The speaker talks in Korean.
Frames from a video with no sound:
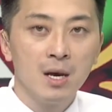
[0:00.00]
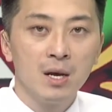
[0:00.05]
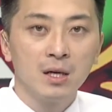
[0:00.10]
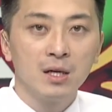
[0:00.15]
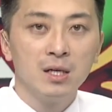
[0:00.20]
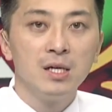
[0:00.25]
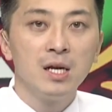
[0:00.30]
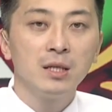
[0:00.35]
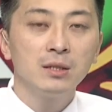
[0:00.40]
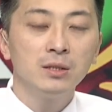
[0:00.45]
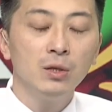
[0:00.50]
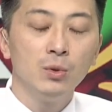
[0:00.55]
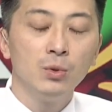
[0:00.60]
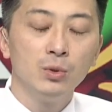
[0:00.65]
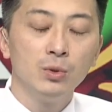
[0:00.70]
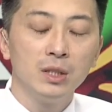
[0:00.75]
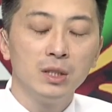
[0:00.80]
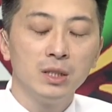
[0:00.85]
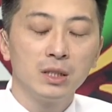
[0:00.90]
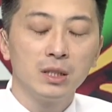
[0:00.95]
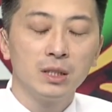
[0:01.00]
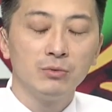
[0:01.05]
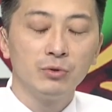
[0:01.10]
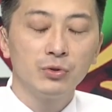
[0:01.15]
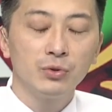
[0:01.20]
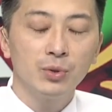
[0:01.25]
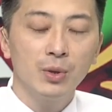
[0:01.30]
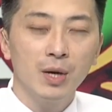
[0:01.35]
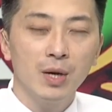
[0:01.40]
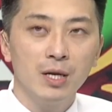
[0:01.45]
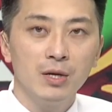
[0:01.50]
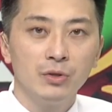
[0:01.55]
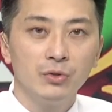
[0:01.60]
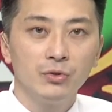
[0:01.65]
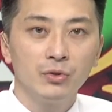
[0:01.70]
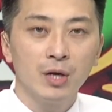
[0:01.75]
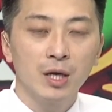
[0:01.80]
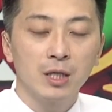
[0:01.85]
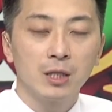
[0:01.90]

그래서 오늘 지금 수소 관련주가